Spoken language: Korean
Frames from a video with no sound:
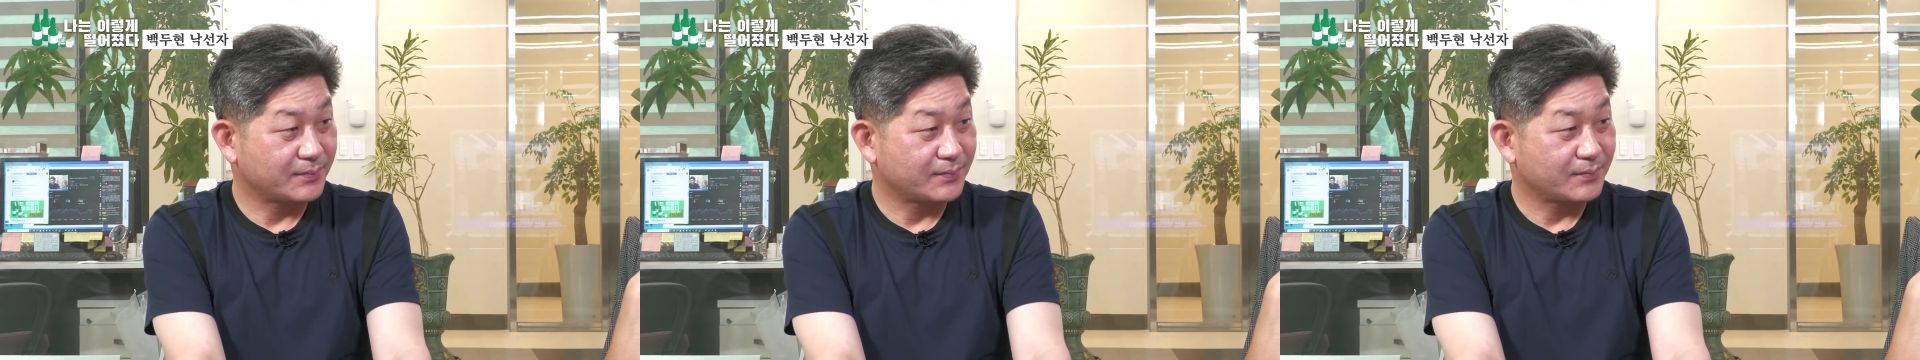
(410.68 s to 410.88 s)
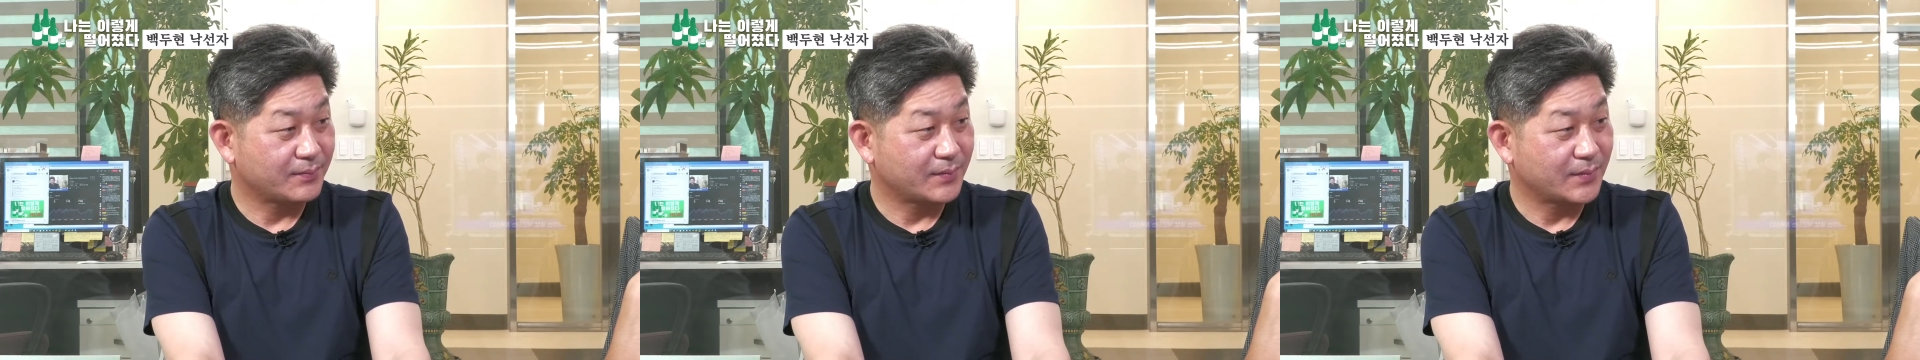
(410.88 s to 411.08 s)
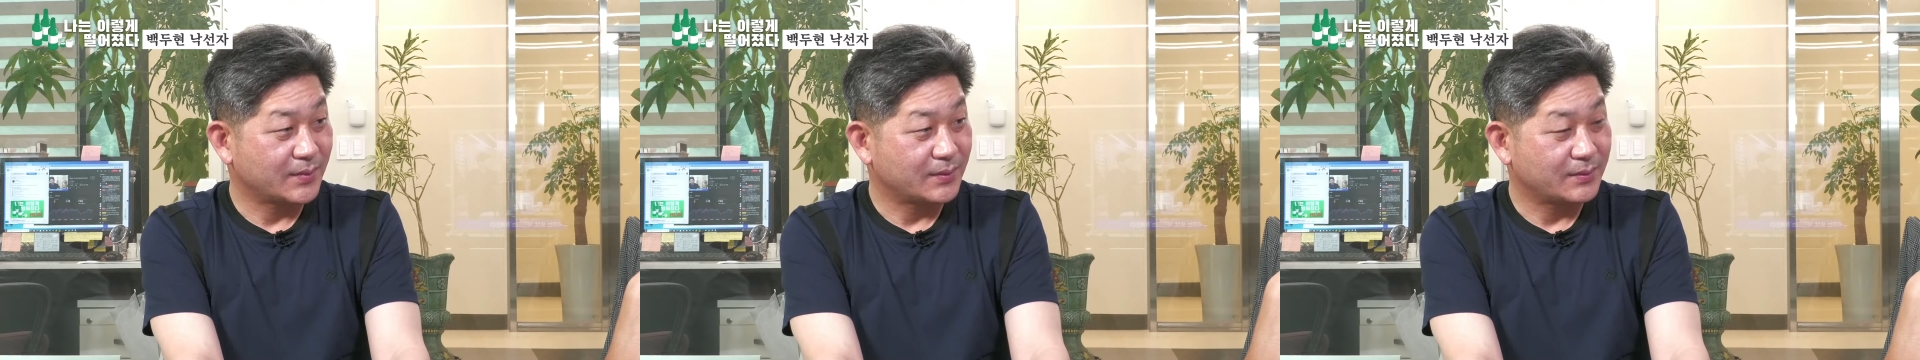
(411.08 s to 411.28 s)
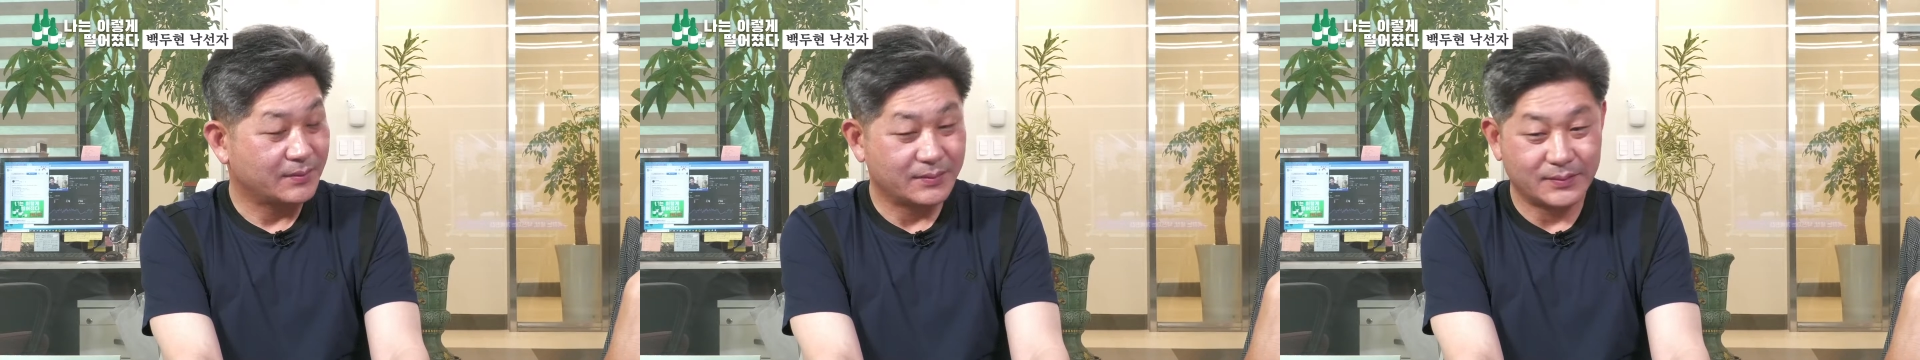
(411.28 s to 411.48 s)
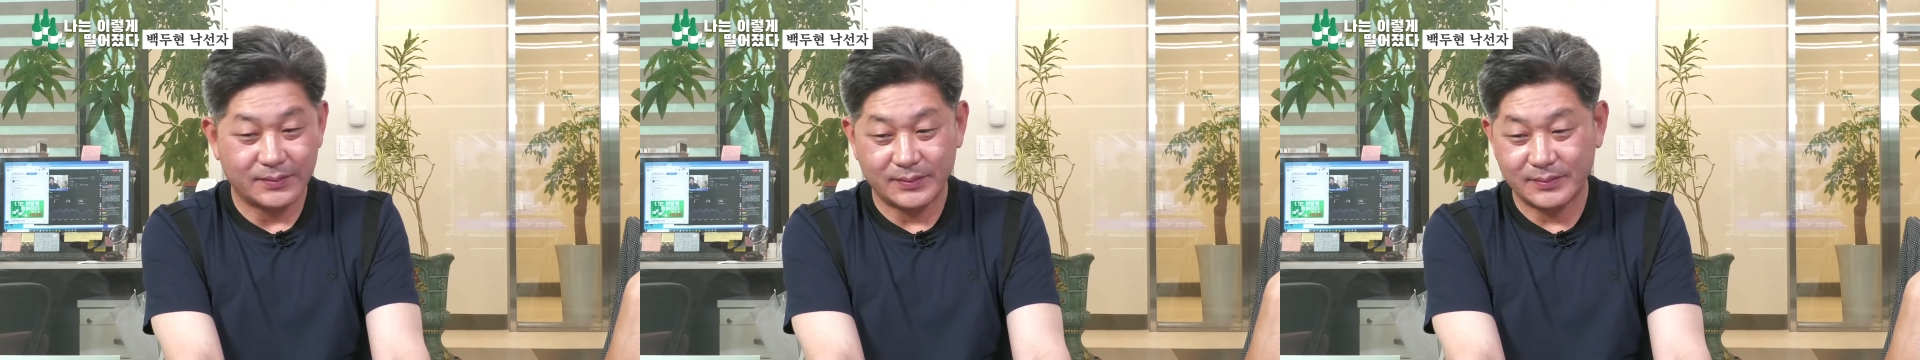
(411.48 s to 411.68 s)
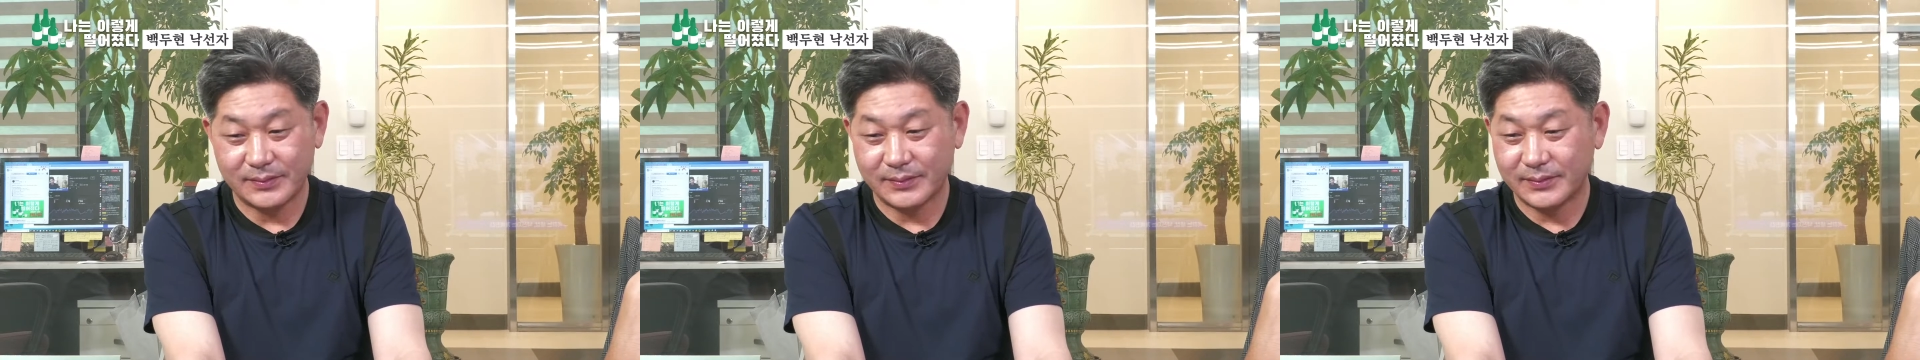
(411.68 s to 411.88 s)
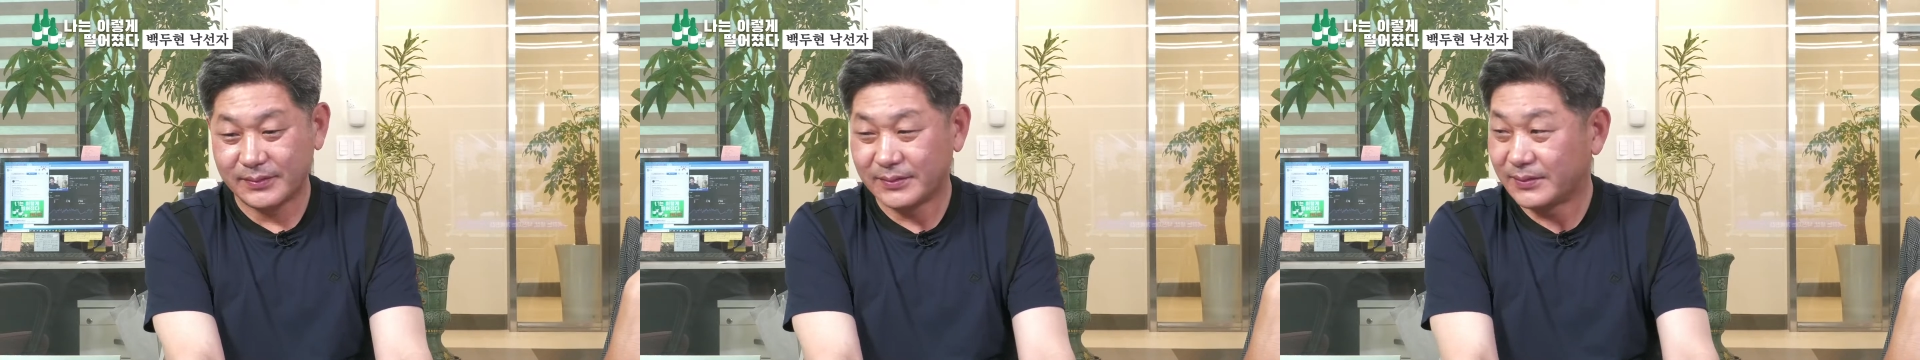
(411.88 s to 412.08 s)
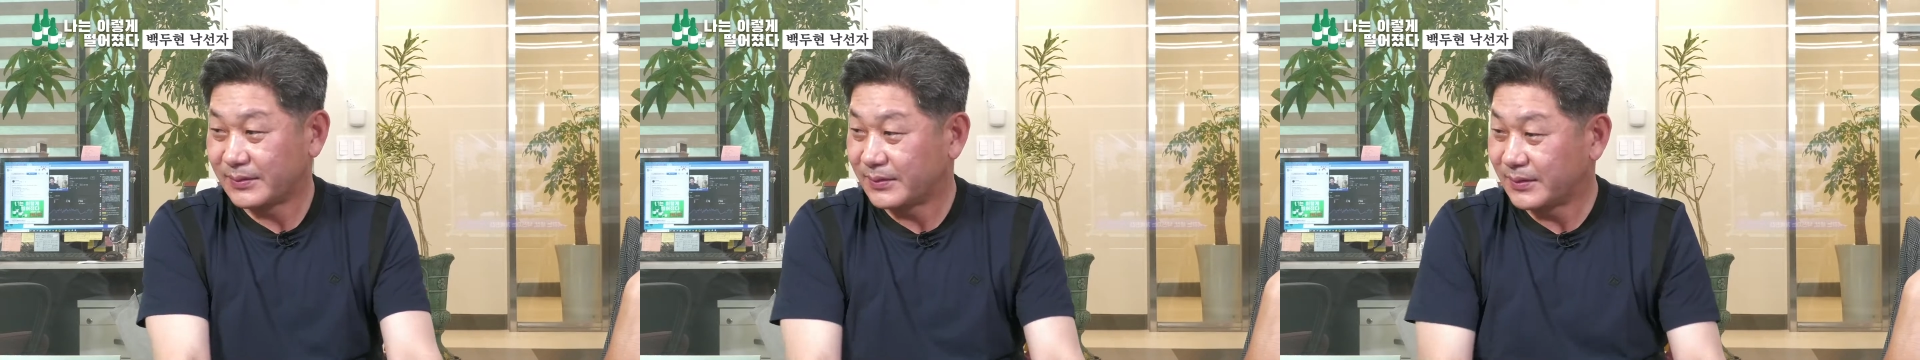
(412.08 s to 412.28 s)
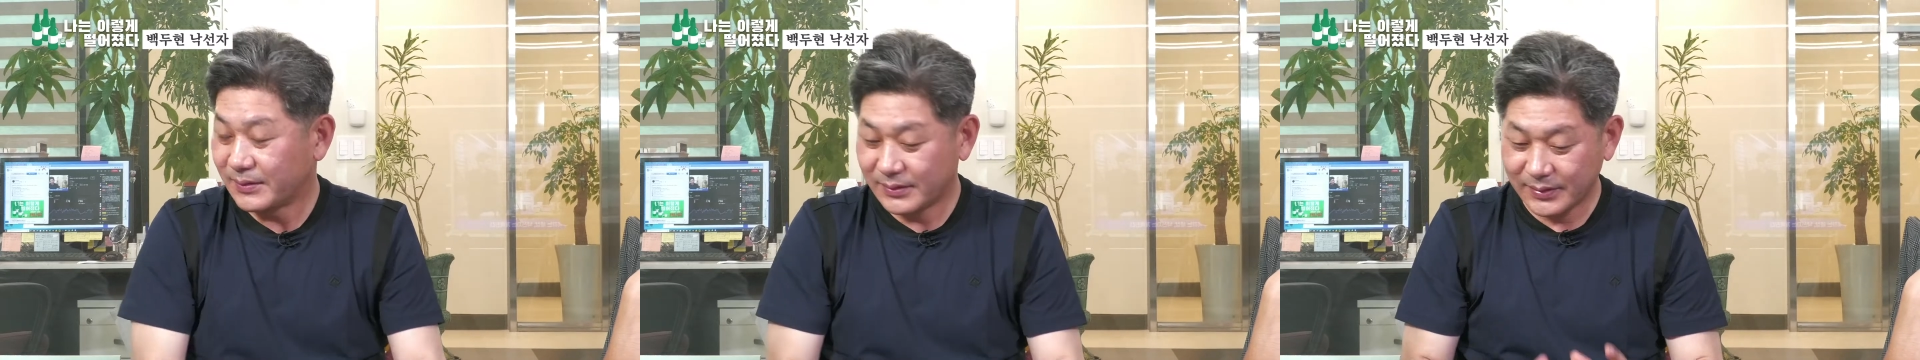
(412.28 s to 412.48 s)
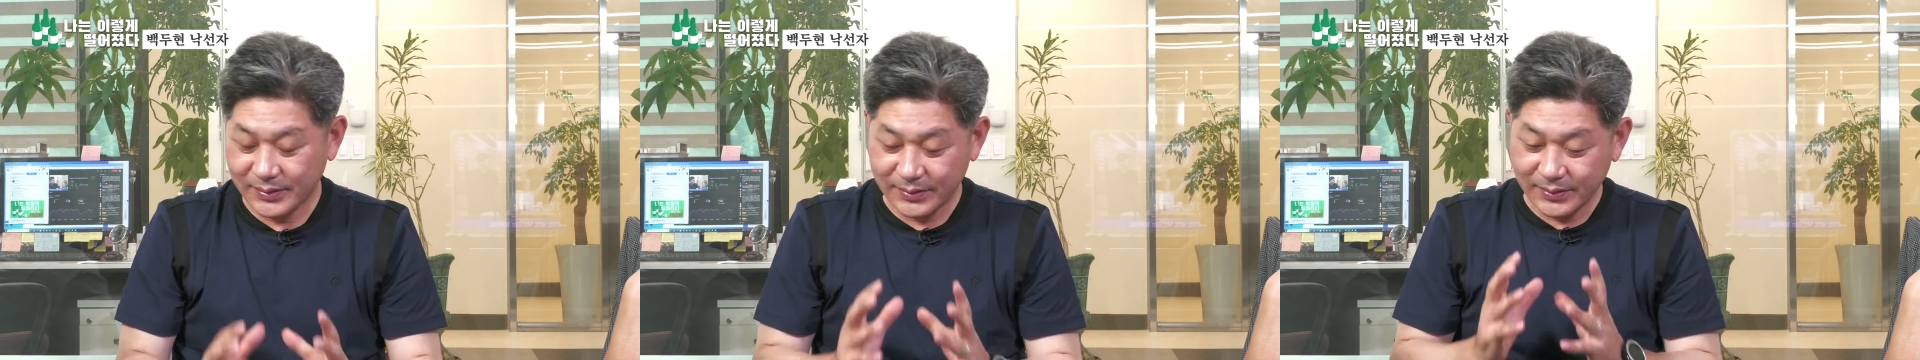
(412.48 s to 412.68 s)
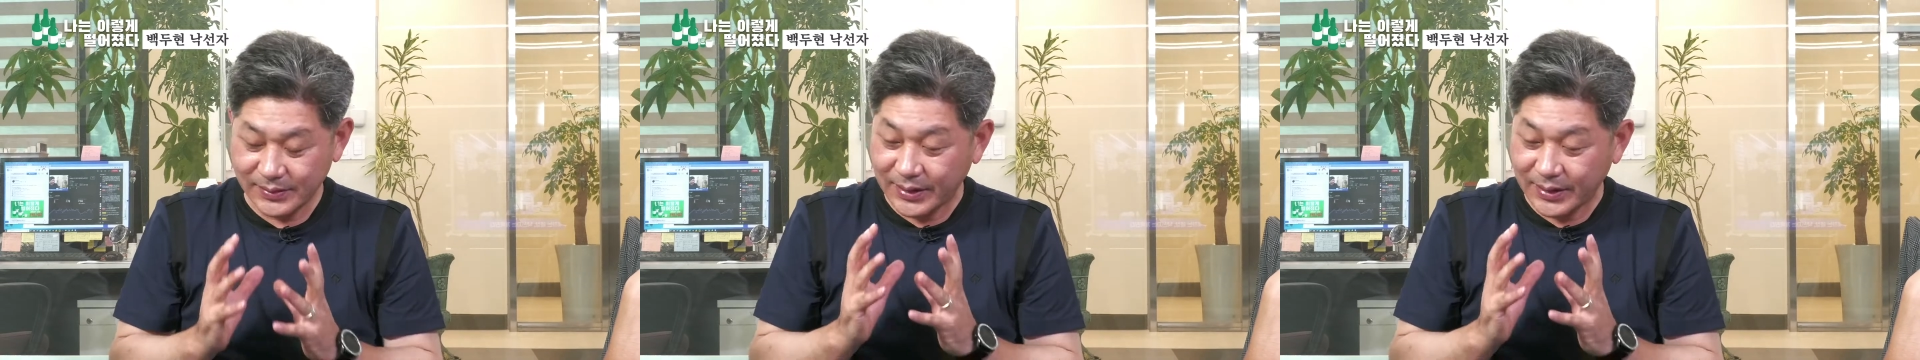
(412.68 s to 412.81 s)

누구 한 명도 없진 않죠.